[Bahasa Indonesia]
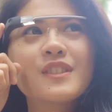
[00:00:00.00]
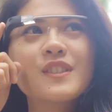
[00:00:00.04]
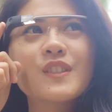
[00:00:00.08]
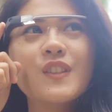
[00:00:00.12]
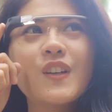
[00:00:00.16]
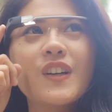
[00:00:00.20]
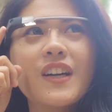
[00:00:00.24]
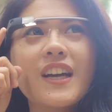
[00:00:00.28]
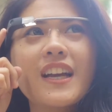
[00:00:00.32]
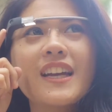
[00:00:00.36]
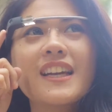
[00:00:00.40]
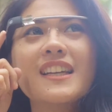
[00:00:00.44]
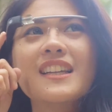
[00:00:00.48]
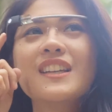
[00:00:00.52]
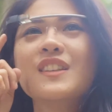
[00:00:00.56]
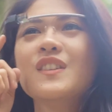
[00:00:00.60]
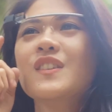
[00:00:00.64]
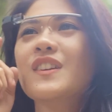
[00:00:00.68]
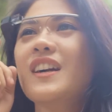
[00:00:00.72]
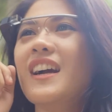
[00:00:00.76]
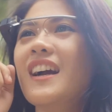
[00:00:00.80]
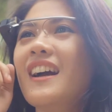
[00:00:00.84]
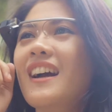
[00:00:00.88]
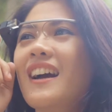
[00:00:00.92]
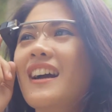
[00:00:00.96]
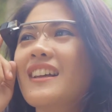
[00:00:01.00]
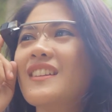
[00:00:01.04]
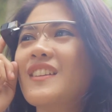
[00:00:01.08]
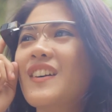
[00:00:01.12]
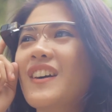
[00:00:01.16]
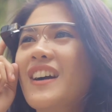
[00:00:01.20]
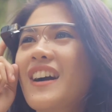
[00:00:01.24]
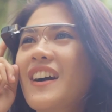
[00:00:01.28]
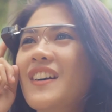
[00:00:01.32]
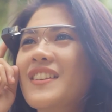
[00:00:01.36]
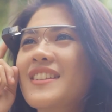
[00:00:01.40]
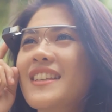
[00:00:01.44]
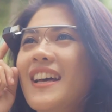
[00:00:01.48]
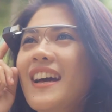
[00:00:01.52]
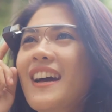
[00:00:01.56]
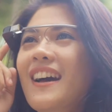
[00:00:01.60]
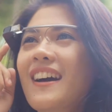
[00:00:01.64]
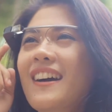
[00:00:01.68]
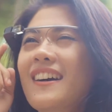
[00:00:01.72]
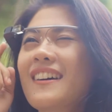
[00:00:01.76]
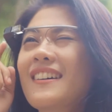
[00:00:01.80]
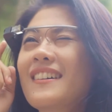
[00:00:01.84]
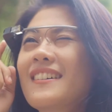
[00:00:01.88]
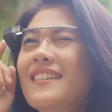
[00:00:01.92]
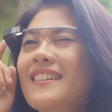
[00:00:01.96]
sempat tanya sama salah satu
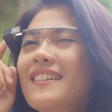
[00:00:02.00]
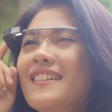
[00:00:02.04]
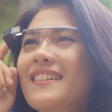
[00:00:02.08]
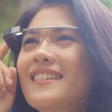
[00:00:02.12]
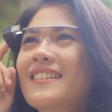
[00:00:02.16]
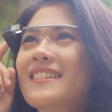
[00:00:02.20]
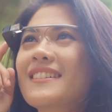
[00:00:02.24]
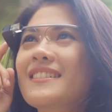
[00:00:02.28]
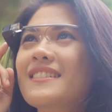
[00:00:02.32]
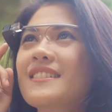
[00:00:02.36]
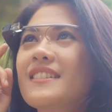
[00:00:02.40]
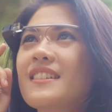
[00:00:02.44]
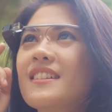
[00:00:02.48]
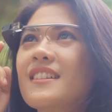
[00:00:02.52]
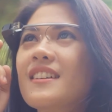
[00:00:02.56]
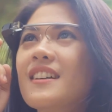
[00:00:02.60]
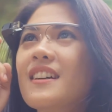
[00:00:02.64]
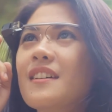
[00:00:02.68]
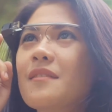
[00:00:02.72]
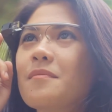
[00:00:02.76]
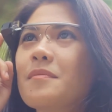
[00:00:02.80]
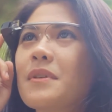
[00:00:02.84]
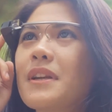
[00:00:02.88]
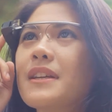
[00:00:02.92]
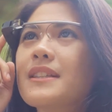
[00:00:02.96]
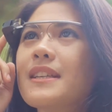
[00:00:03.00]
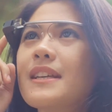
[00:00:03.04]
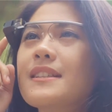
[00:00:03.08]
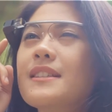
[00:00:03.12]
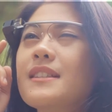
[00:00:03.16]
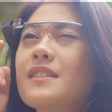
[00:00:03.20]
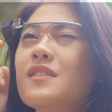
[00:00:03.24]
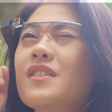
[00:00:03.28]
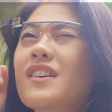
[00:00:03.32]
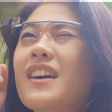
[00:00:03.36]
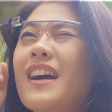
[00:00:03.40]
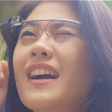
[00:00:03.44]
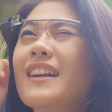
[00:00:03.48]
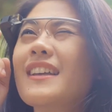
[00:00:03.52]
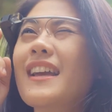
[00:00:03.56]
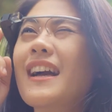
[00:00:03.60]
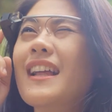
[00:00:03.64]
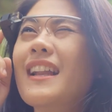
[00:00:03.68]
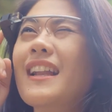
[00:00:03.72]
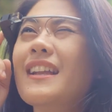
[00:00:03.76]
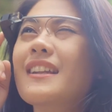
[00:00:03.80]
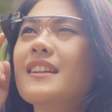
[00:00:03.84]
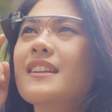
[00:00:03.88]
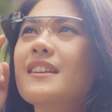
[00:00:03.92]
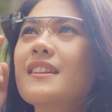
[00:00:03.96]
developer advocate-nya Google
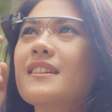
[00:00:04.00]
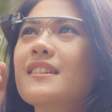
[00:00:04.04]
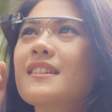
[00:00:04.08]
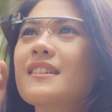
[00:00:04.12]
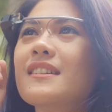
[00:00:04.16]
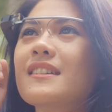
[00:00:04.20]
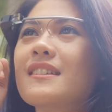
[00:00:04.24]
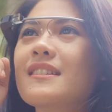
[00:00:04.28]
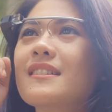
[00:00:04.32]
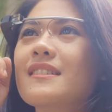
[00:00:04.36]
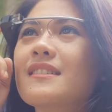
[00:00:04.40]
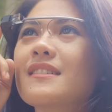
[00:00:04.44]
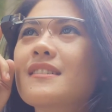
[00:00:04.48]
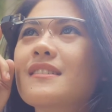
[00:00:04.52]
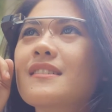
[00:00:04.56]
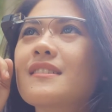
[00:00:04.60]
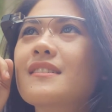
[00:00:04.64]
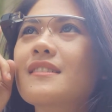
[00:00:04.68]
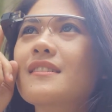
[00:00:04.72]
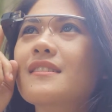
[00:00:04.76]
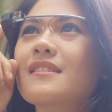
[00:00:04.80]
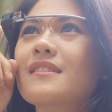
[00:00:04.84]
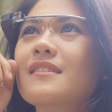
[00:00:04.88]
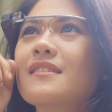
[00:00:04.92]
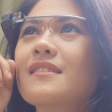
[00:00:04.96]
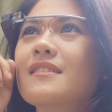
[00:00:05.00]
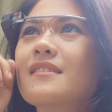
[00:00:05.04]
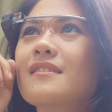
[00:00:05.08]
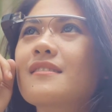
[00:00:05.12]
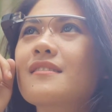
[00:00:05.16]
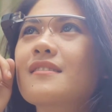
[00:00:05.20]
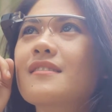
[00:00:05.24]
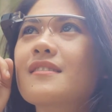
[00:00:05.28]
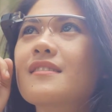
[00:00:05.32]
uh, Glass. Saya tanya